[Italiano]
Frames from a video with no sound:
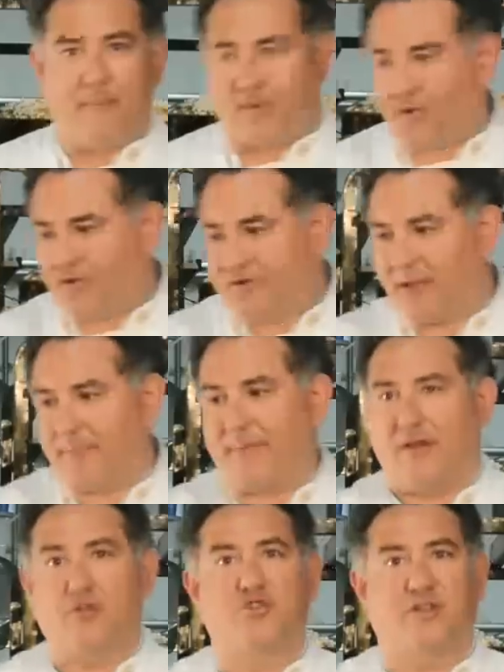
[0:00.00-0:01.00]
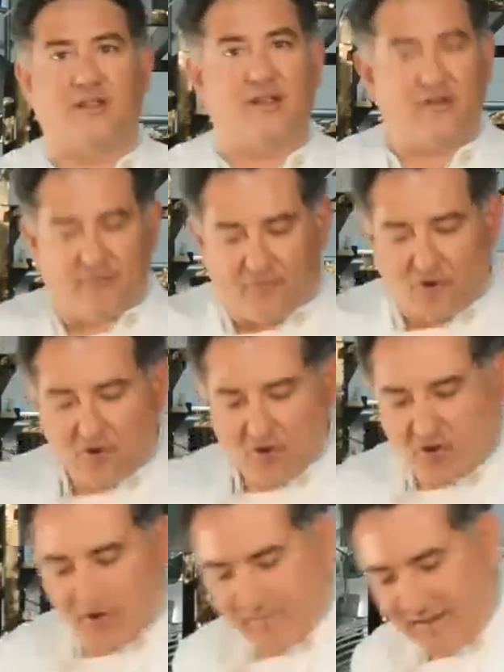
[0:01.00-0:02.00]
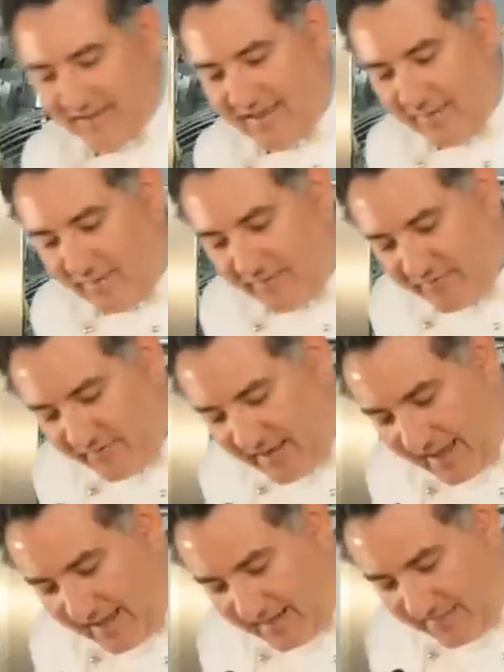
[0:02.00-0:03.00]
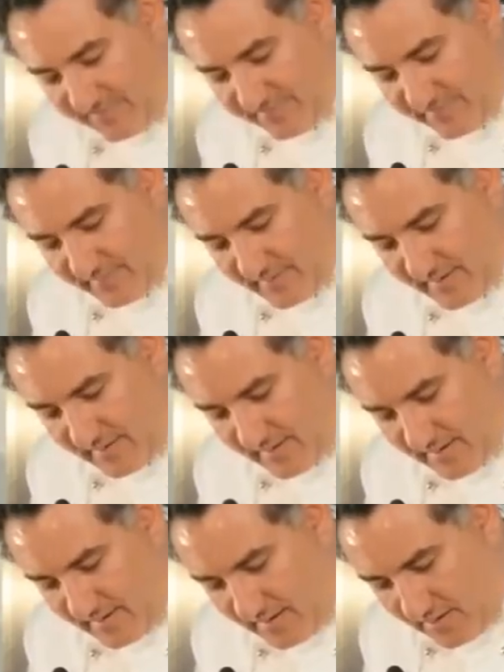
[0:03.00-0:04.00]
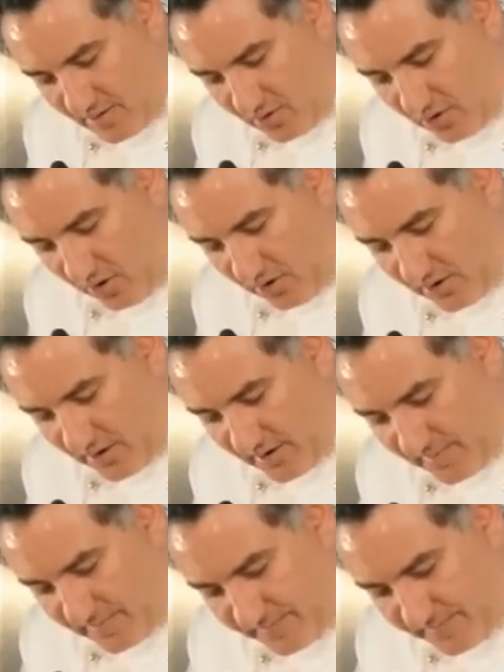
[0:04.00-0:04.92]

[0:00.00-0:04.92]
pronta, appena uscita dal forno andiamo a infilare con